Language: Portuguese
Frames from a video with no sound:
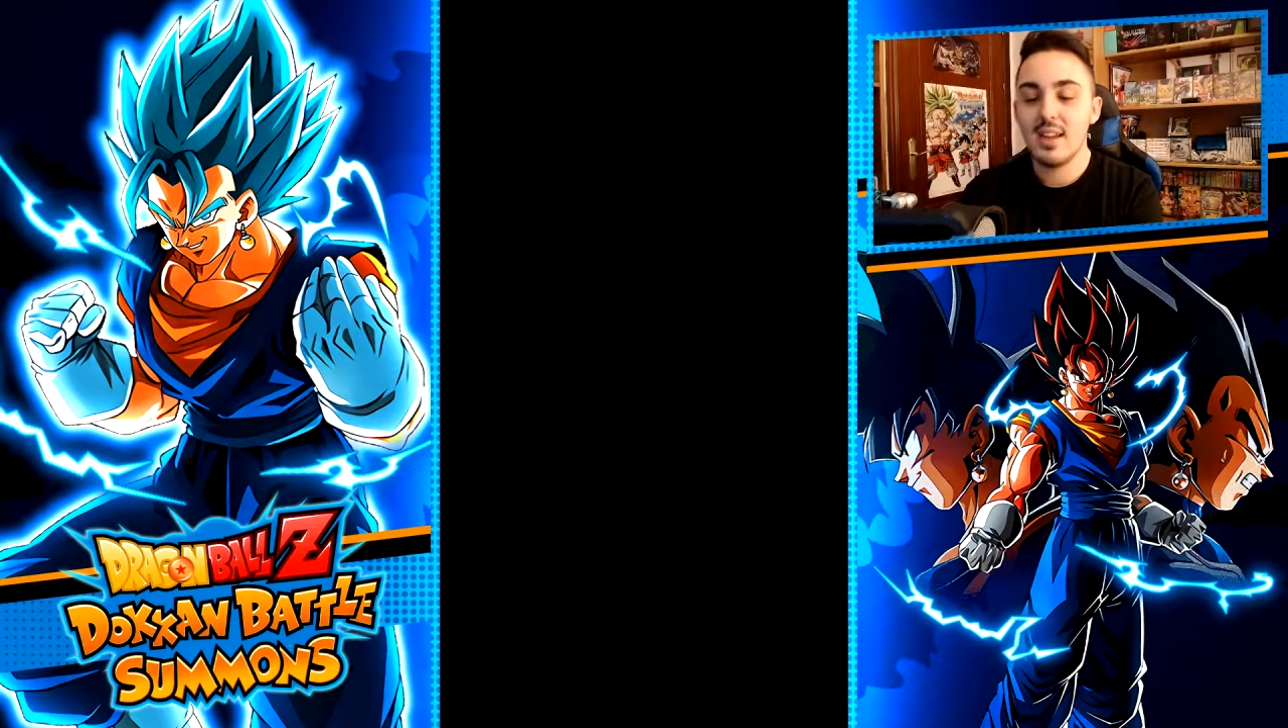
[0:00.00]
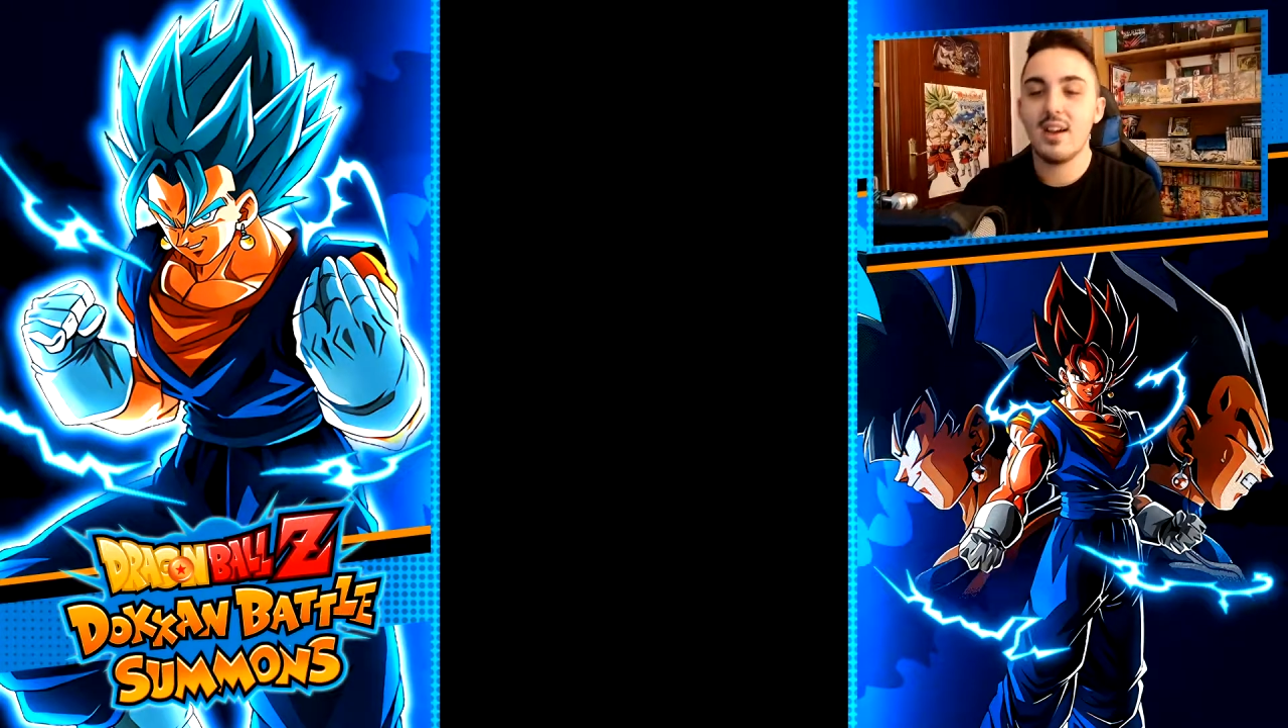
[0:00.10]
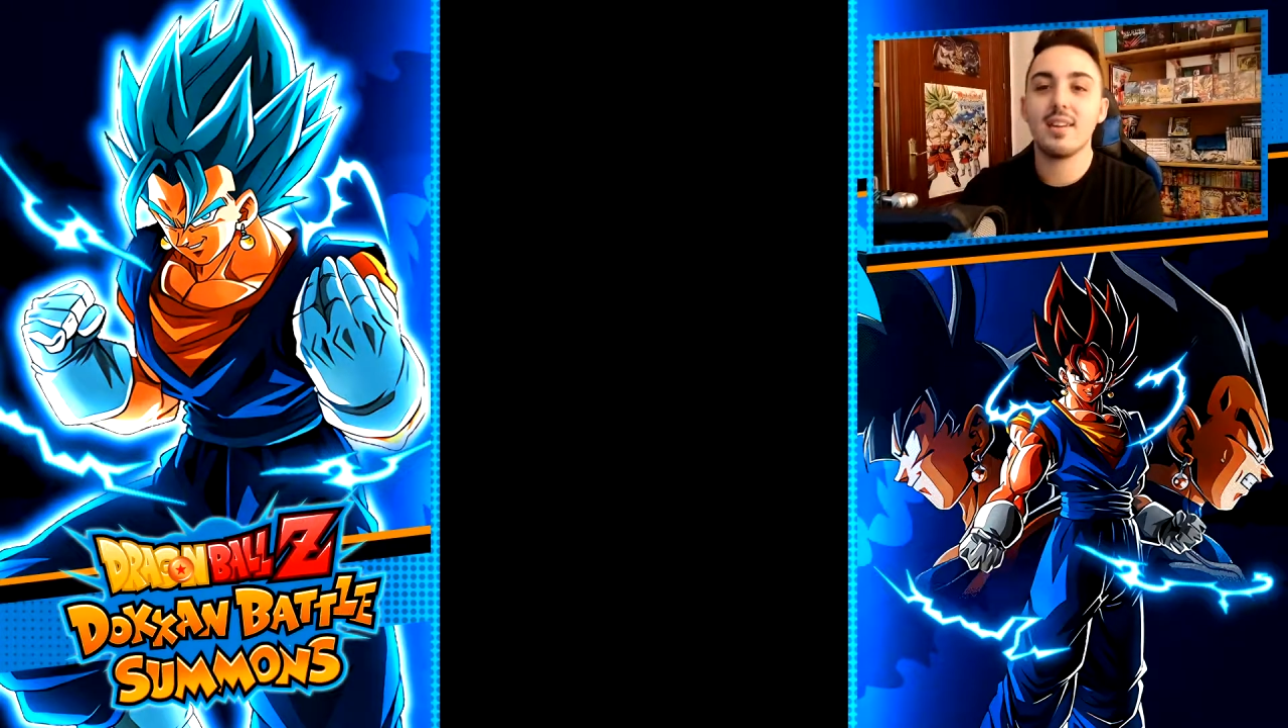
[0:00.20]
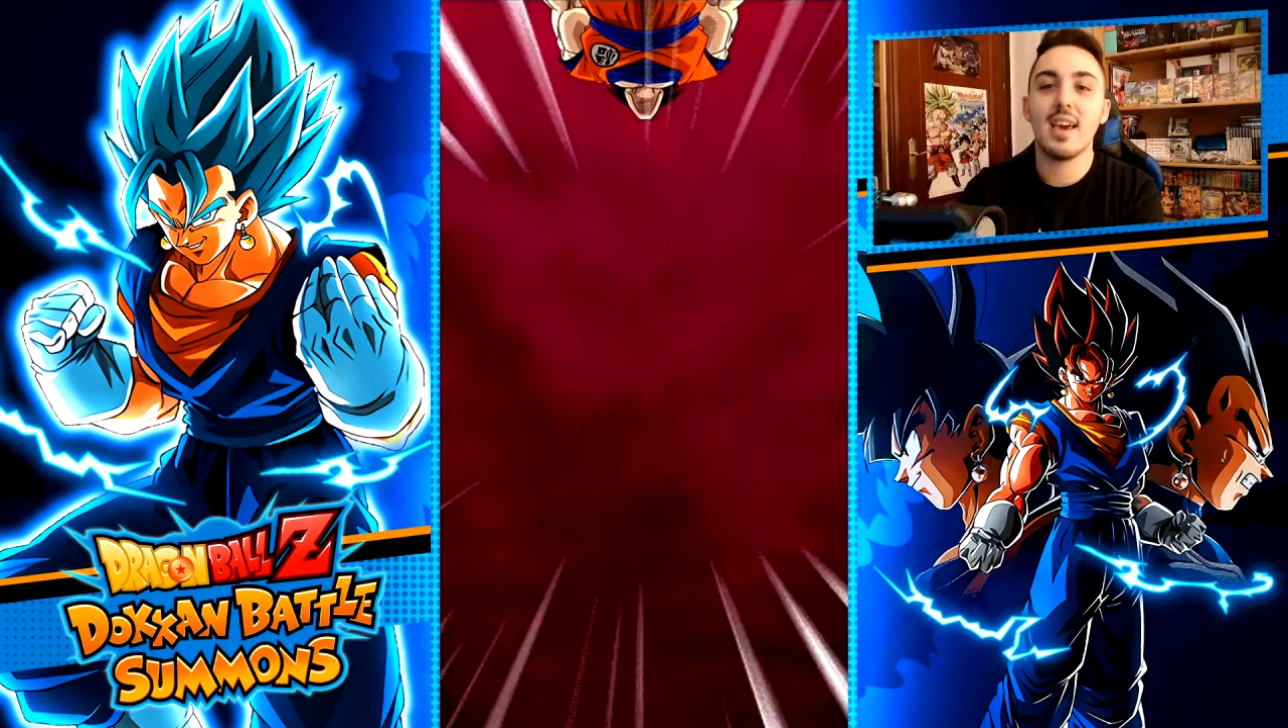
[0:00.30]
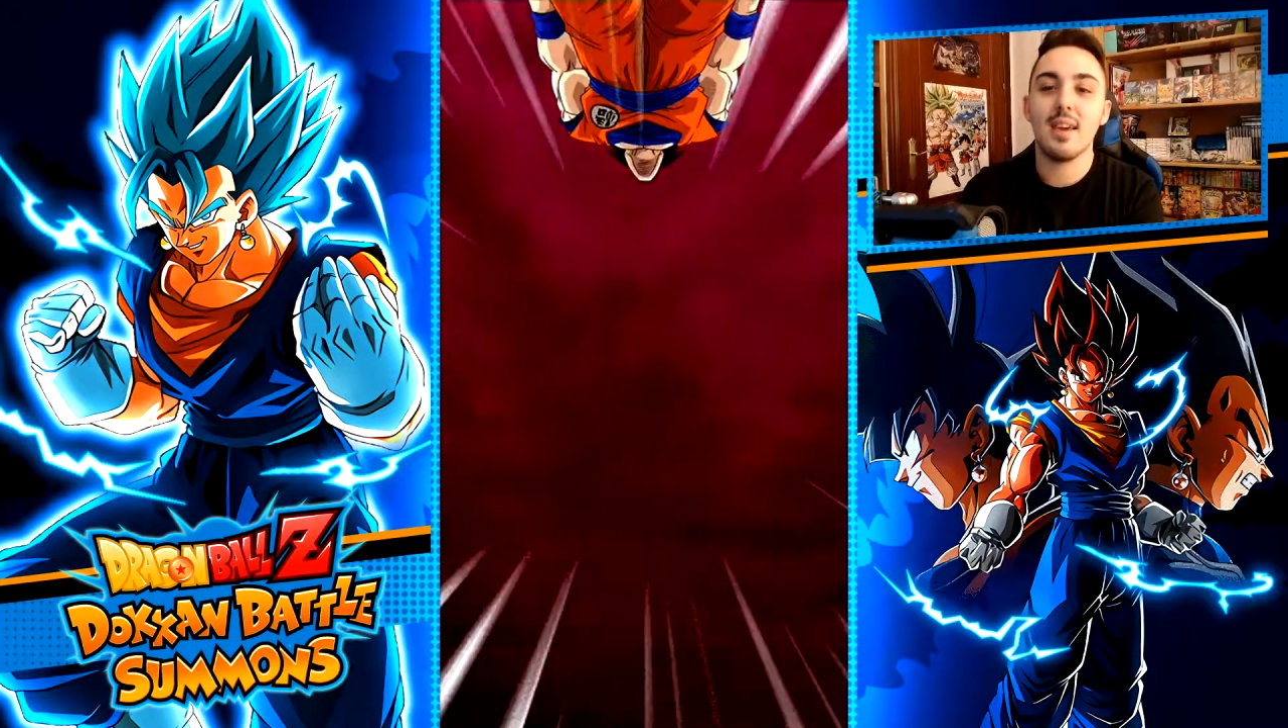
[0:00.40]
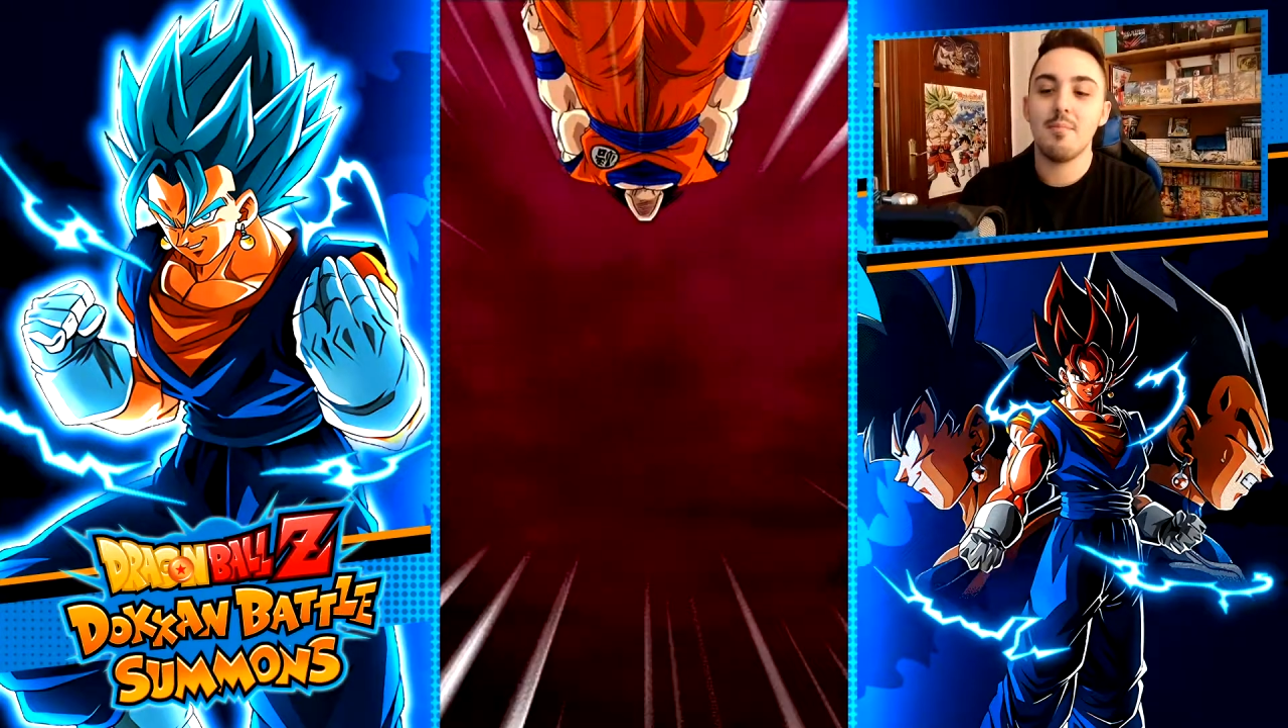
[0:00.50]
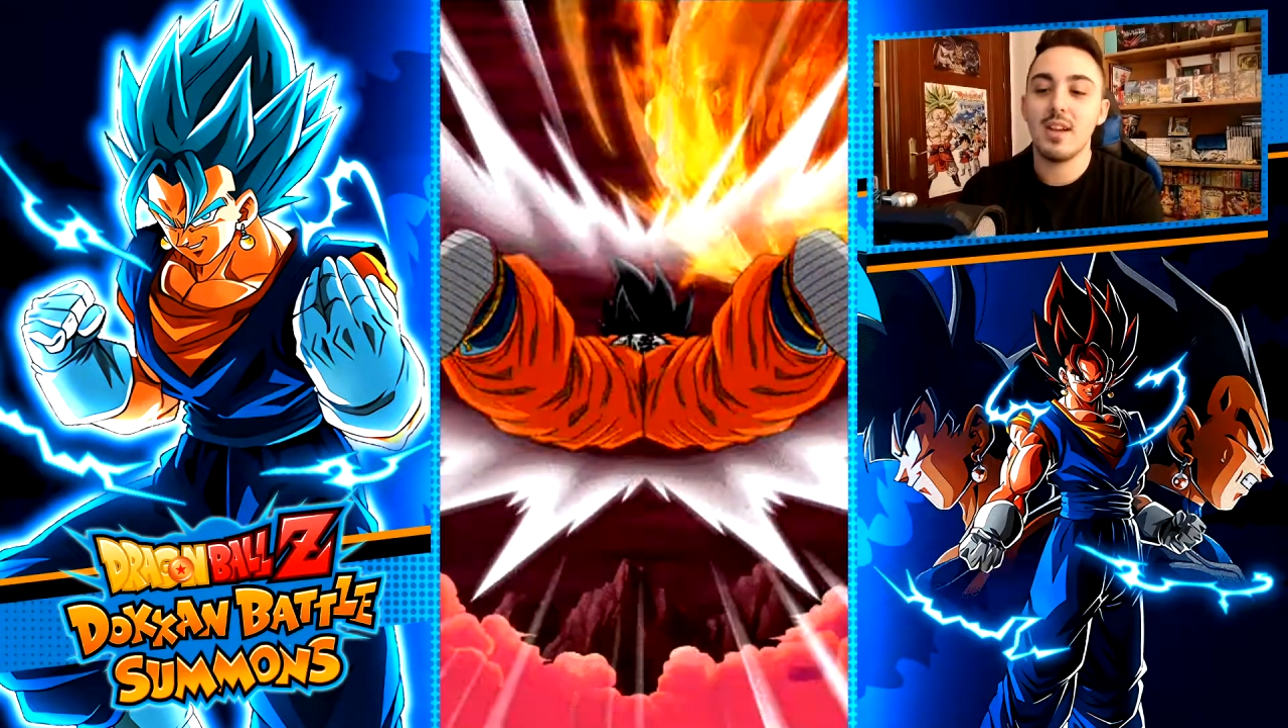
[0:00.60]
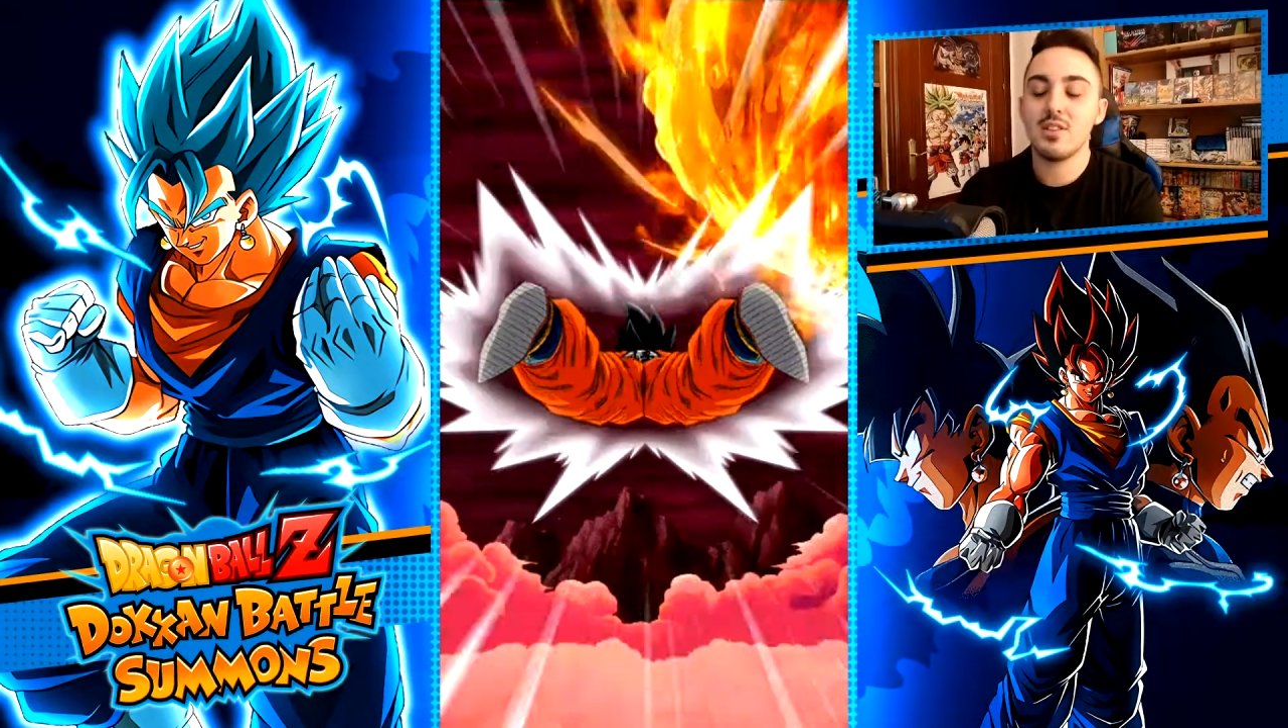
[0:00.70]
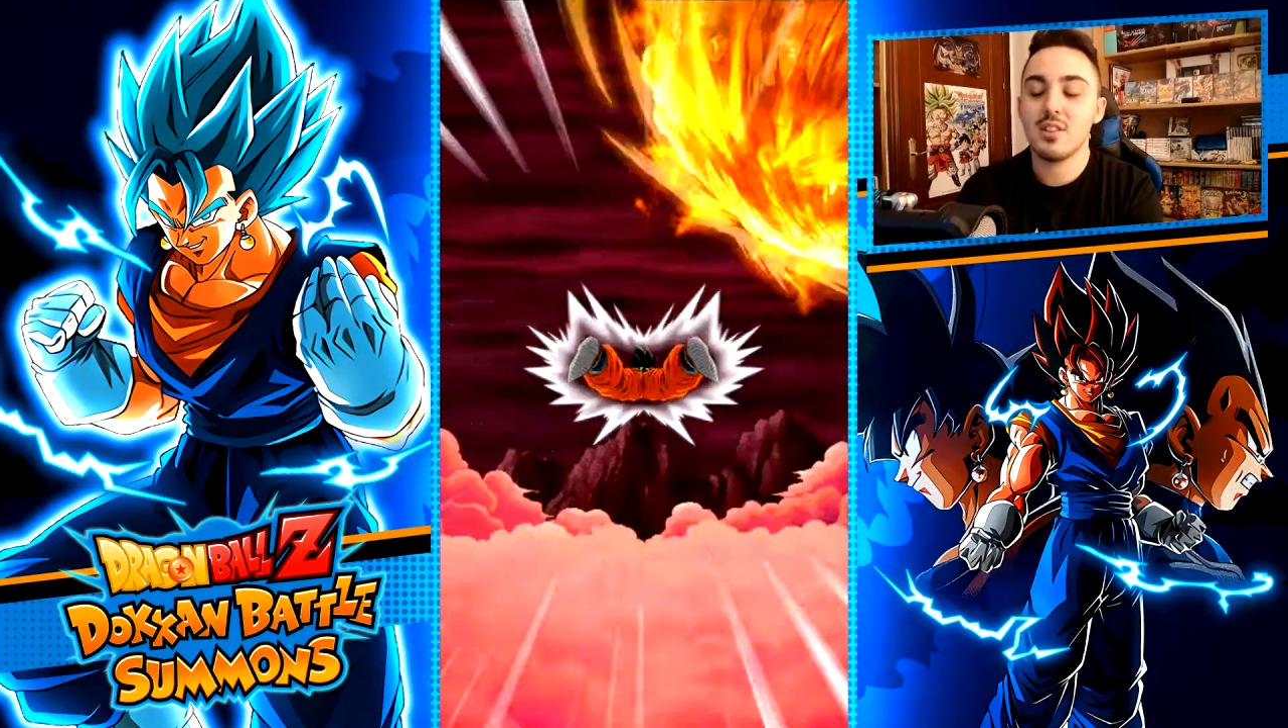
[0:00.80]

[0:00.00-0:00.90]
Ok, mais